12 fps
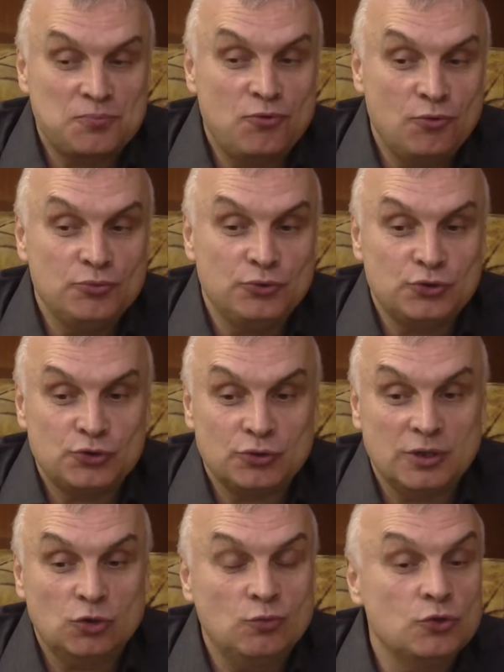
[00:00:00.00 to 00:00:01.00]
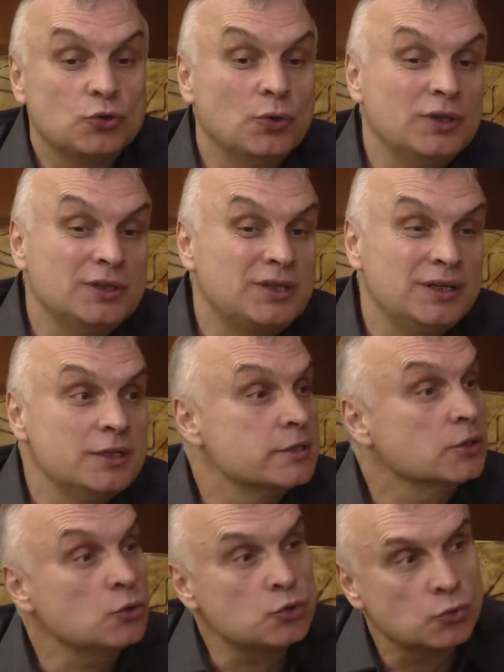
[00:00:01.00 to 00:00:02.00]
помню еще. Я думаю, что эта
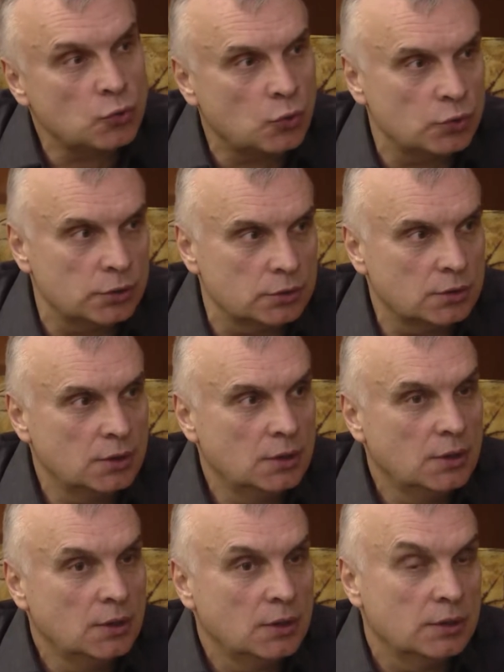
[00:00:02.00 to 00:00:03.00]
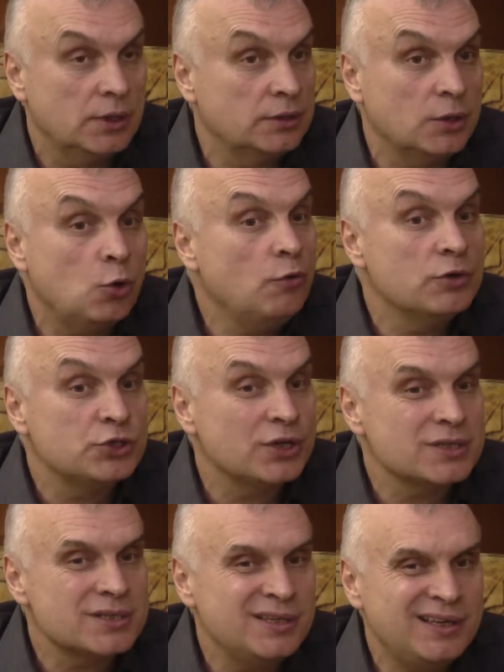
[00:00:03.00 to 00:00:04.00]
традиция тоже тоже уходит. Да, такого
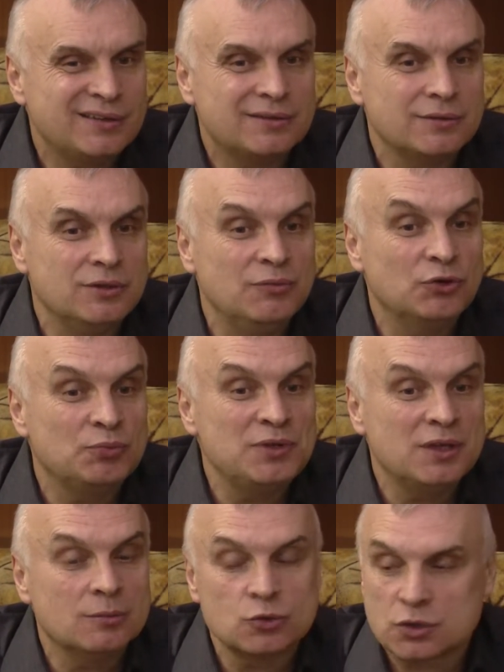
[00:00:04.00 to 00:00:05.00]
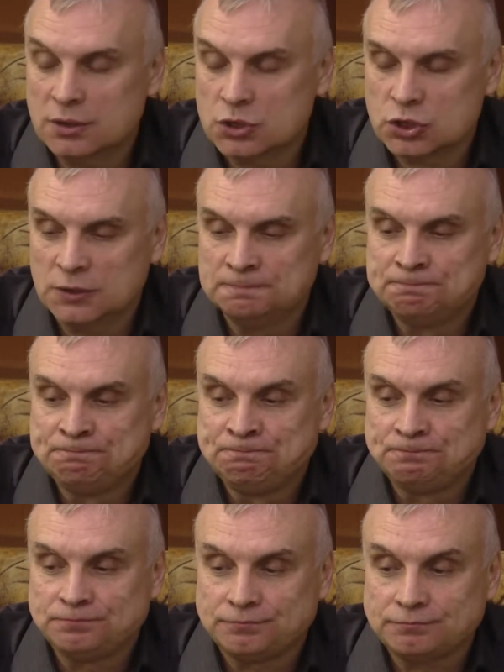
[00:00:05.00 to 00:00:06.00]
сейчас нет. И вот меня немножко даже
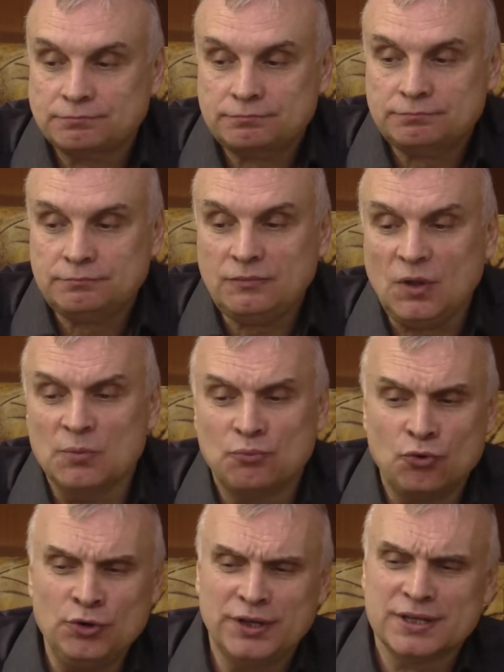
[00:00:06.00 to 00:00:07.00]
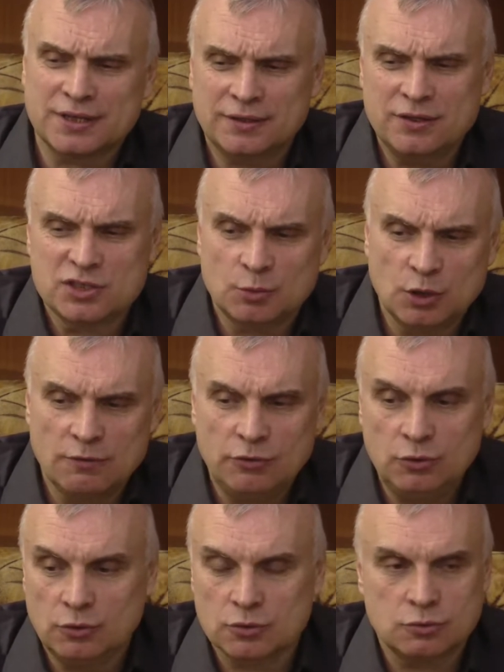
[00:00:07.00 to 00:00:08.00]
больно, я с артистами
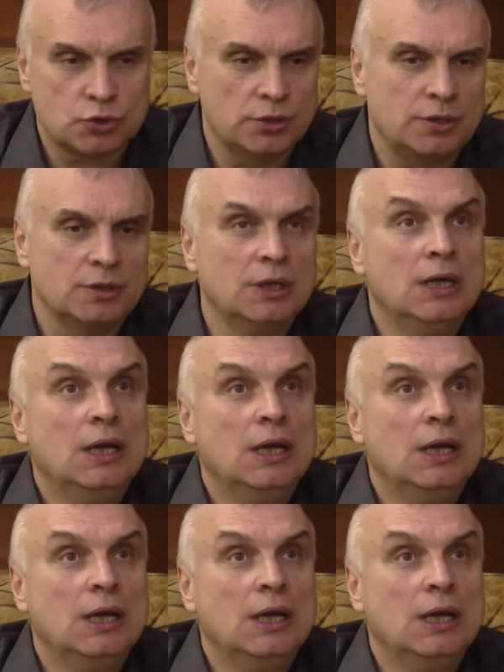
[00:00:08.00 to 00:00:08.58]
говорю, говорю, слушайте,